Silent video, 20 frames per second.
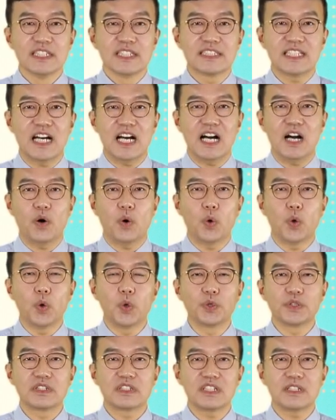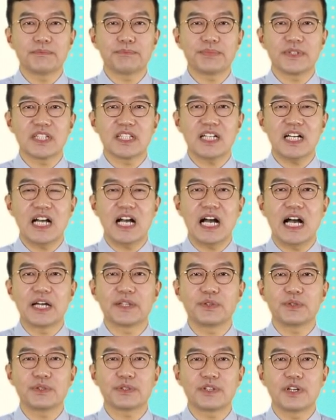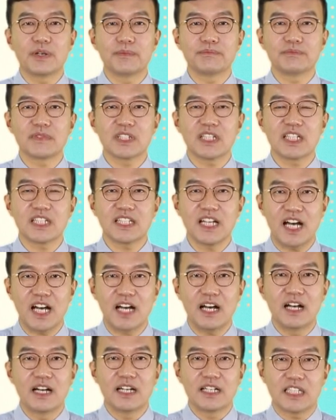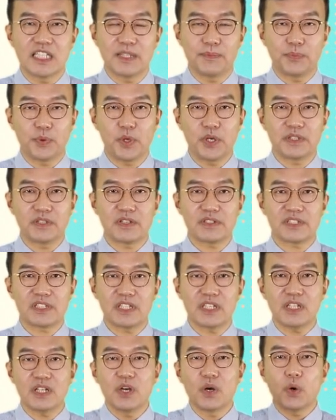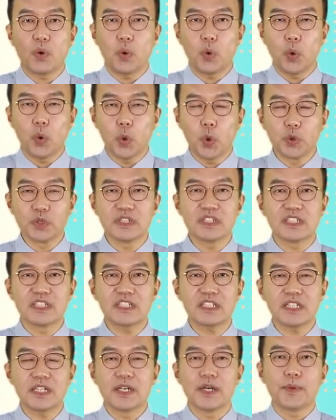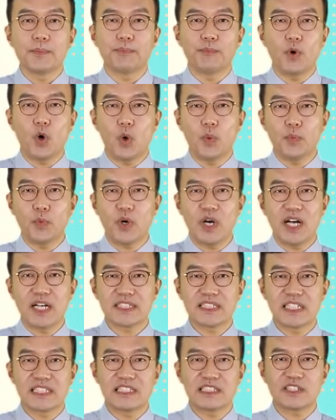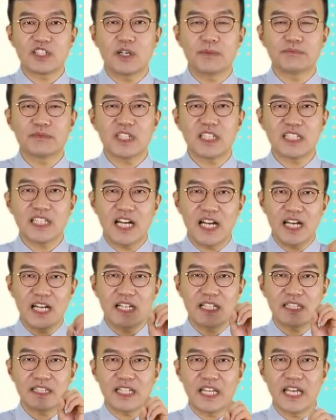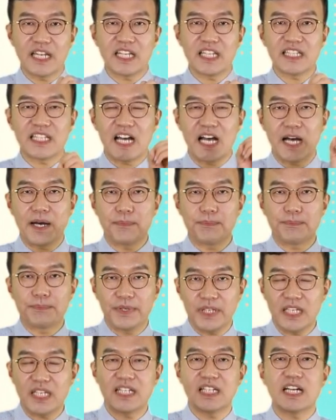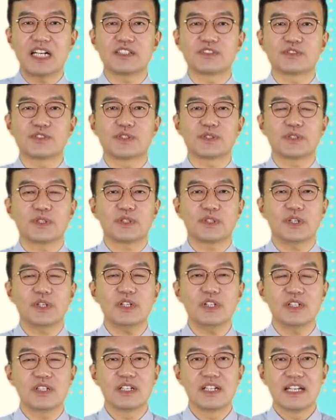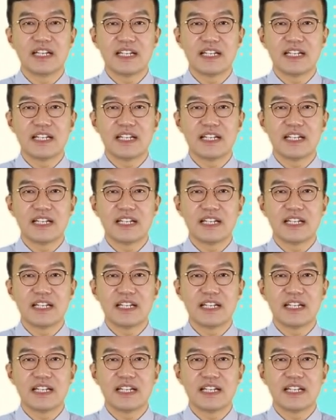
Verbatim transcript: 자, 오늘은 비가 안 올 겁니다. 이 표현 역시 오늘은 뭐뭐 하지 않을 겁니다. 내리다 비라는 거죠.